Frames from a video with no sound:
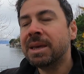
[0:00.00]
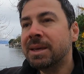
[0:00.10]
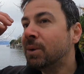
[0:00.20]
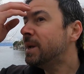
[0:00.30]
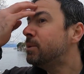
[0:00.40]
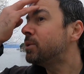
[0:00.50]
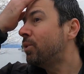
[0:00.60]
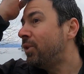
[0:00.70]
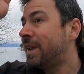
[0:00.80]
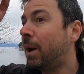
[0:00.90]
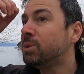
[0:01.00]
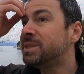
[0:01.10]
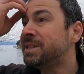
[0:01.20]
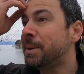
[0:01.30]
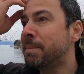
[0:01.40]
E eu lembro que o final
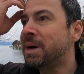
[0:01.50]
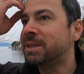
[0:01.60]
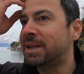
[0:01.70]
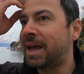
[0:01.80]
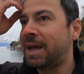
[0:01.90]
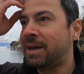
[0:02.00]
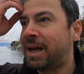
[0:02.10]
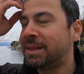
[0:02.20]
de semana lá,